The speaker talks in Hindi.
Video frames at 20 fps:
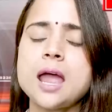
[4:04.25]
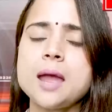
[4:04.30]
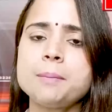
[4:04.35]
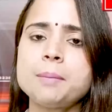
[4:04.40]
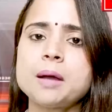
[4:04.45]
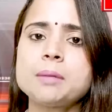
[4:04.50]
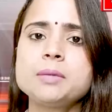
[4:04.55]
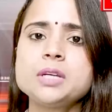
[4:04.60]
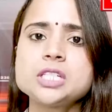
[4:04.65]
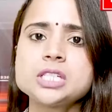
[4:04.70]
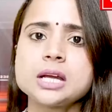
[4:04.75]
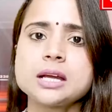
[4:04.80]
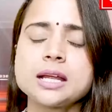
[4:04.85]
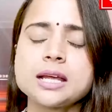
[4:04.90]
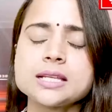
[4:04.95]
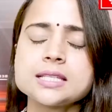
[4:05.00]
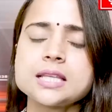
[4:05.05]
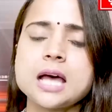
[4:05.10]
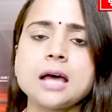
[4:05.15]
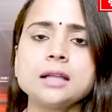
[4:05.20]
है परमिशन
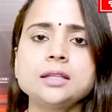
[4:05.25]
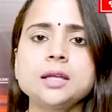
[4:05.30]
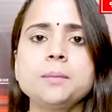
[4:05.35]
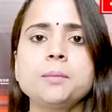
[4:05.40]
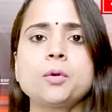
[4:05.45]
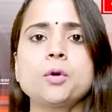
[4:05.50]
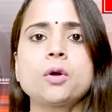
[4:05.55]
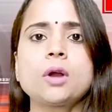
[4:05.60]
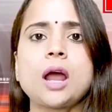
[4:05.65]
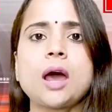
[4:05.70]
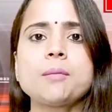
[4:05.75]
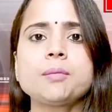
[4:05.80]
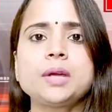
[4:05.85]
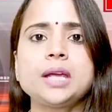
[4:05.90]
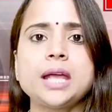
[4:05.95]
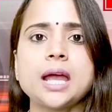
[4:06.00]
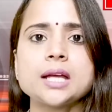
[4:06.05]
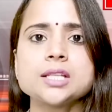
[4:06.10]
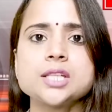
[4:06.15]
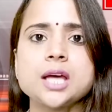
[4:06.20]
के साथ ही प्रोग्राम
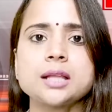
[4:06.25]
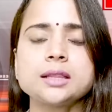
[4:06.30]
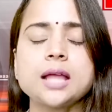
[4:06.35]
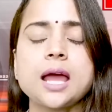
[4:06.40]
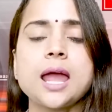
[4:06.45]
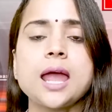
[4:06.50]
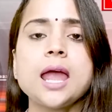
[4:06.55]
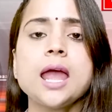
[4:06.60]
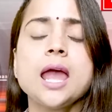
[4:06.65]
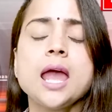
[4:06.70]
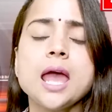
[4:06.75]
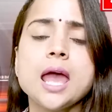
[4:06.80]
किया जाता है